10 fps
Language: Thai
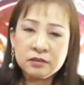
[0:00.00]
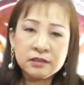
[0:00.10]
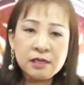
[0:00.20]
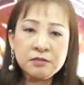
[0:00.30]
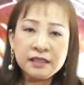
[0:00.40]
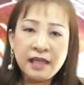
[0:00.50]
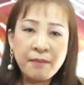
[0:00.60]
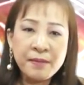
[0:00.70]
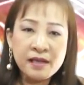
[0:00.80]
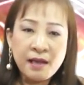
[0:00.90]
เจ้าชะตา
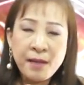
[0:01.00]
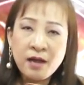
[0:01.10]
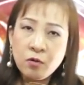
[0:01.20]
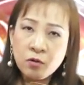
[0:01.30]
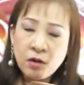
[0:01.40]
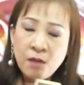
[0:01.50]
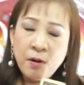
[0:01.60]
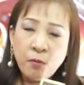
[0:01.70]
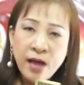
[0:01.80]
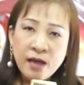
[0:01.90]
เป็นไงบ้าง เขา
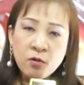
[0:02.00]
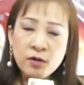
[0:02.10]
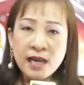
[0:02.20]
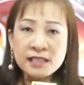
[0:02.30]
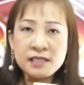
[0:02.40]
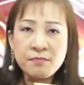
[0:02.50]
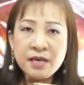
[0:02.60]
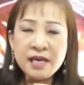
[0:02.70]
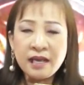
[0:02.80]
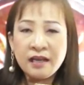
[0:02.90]
บอกว่าคนราศี
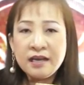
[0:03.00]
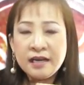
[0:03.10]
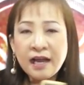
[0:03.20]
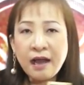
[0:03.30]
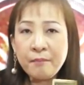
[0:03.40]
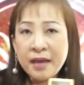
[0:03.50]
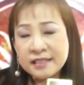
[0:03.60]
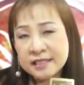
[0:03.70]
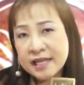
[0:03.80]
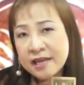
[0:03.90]
เมษนะคะแม้
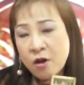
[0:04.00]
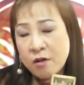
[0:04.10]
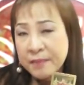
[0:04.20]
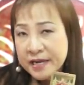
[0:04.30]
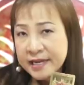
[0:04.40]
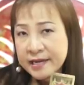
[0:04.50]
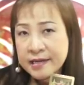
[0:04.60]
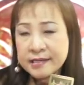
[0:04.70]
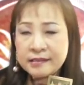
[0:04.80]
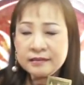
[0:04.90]
จะใจร้อนไปนิด
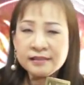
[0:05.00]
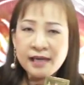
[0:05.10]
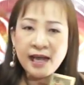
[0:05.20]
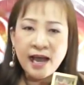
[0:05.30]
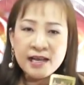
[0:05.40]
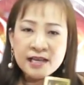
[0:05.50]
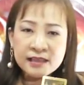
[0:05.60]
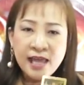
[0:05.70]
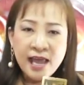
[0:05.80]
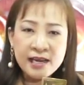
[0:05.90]
นึงนะคะ
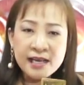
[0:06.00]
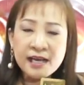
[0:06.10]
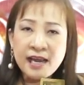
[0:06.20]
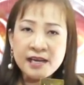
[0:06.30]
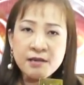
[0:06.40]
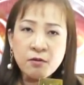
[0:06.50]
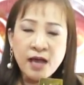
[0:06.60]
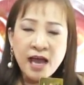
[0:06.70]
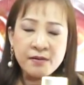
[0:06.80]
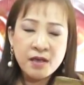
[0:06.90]
แต่ในขณะเดียว
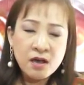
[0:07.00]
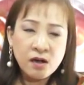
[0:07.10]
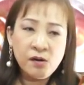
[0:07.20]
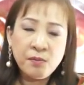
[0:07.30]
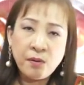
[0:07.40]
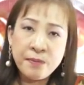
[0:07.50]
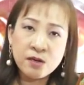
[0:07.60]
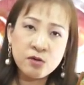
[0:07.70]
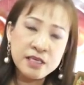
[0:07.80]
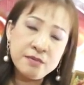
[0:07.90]
กันเขาบอกเป็
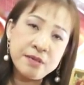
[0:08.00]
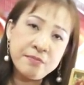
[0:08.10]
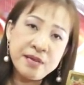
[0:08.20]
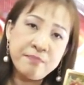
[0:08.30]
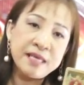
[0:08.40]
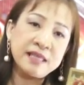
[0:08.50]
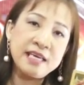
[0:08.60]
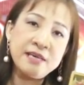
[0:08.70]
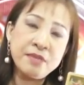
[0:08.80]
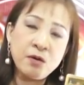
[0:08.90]
นคนที่มีมิตรเมต
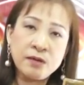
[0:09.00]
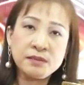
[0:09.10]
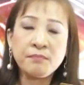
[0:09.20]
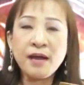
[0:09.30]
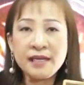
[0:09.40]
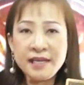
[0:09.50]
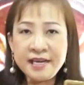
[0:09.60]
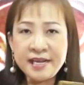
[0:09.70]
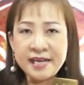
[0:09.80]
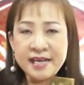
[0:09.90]
รีมีความสัมพันธ์ที่
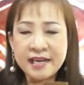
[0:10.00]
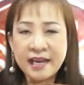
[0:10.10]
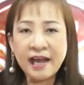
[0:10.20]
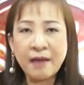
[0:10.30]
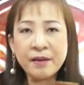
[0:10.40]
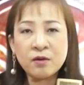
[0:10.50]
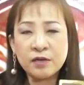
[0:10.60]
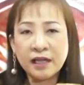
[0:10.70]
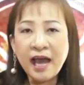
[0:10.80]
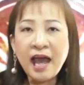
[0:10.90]
ดีนะคะเป็นค
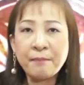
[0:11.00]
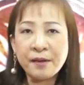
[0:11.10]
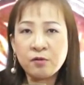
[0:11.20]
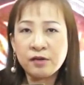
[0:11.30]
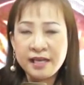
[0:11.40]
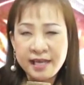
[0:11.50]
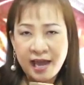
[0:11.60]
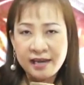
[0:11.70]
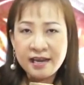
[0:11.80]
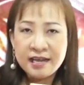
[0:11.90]
นกล้าเป็นคนข
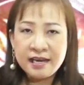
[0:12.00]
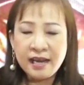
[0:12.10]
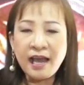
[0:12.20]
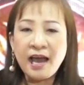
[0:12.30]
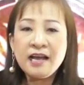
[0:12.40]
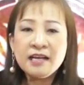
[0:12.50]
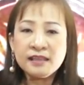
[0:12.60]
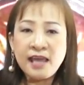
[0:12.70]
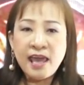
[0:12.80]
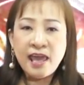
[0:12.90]
ยันนะคะ
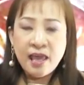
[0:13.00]
แต่